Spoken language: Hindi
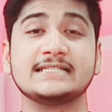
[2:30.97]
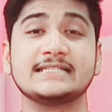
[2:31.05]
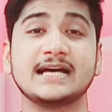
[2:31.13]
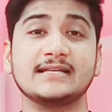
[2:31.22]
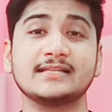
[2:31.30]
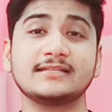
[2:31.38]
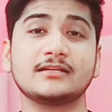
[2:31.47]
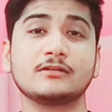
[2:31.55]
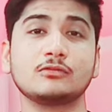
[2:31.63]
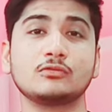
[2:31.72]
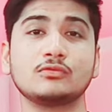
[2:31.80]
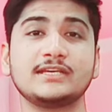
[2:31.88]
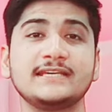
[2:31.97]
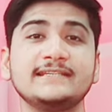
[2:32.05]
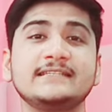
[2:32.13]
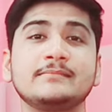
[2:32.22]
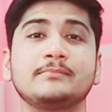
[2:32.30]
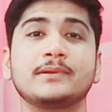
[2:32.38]
ज़्यादातर लोग
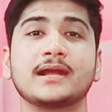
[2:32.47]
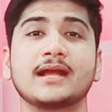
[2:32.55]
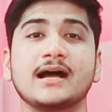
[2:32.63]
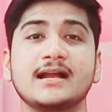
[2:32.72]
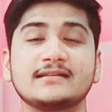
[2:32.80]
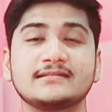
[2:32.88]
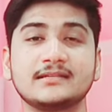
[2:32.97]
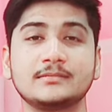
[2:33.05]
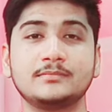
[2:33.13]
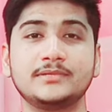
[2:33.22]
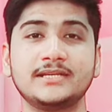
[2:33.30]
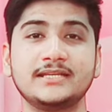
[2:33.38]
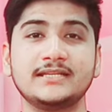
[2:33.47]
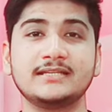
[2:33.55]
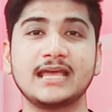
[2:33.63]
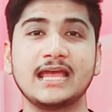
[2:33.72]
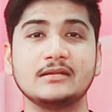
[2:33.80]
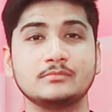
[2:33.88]
इसी प्रकार से ब्रीद
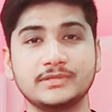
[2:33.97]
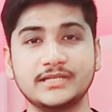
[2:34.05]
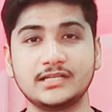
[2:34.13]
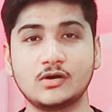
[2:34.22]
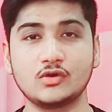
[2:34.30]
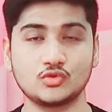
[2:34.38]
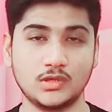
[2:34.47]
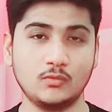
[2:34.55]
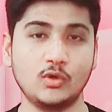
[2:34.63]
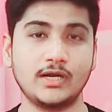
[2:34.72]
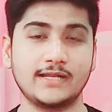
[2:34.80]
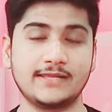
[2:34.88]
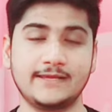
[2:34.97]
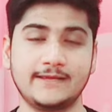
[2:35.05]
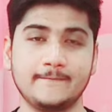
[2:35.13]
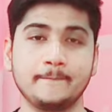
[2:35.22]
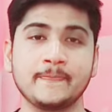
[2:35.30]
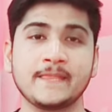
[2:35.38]
इन एंड ब्रीद आउट जो है वो करते
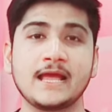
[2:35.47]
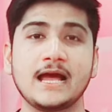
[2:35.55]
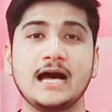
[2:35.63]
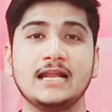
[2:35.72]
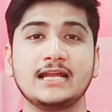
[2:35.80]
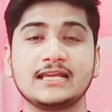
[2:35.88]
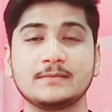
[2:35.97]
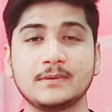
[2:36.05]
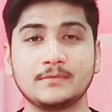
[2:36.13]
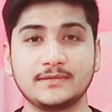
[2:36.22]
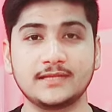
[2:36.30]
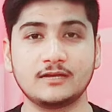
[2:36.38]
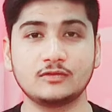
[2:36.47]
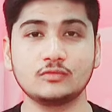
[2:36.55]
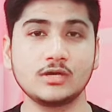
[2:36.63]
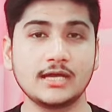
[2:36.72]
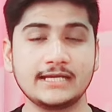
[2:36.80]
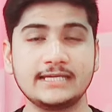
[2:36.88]
हैं हालांकि मैं बता दूं
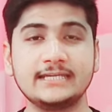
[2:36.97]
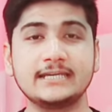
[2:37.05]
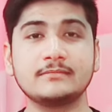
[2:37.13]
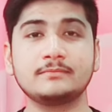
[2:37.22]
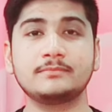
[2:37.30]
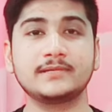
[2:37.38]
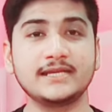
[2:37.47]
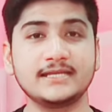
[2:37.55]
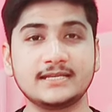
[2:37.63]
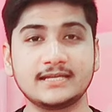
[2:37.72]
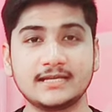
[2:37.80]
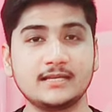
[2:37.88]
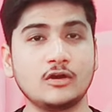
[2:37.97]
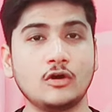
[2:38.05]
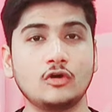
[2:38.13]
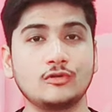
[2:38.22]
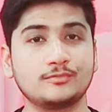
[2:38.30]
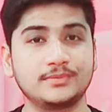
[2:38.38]
कि यह ब्रीद इन
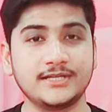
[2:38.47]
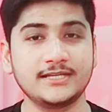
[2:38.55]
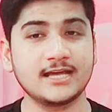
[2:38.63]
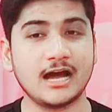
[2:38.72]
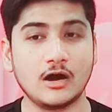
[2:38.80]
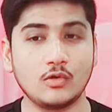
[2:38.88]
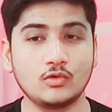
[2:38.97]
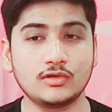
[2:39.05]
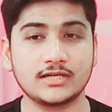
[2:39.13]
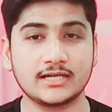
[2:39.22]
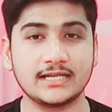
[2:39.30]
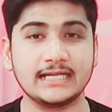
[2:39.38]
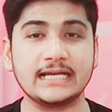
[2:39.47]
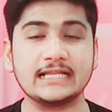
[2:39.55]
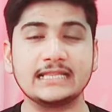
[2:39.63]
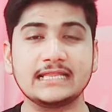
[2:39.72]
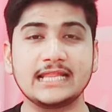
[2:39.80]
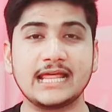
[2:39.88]
और ब्रीद आउट करने का
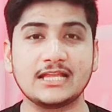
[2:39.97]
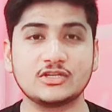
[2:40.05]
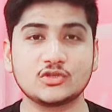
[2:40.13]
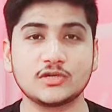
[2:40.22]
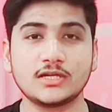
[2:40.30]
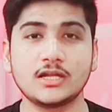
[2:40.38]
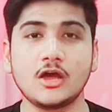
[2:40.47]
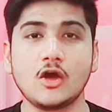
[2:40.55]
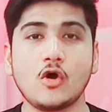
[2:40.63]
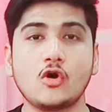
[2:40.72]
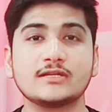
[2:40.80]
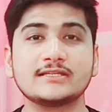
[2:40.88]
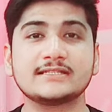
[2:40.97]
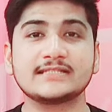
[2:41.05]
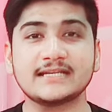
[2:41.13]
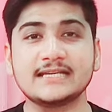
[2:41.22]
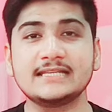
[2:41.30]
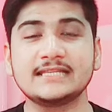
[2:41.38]
नेचुरल और
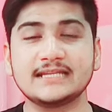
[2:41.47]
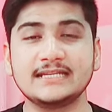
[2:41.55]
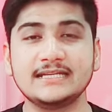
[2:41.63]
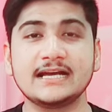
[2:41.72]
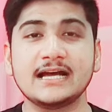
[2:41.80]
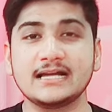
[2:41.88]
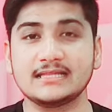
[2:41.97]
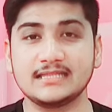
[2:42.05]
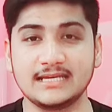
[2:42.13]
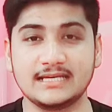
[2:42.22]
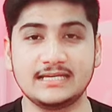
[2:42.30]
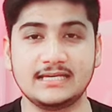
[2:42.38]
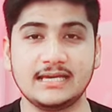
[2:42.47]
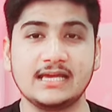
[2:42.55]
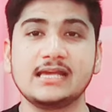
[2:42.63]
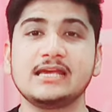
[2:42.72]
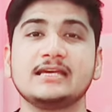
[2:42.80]
सही तरीका नहीं है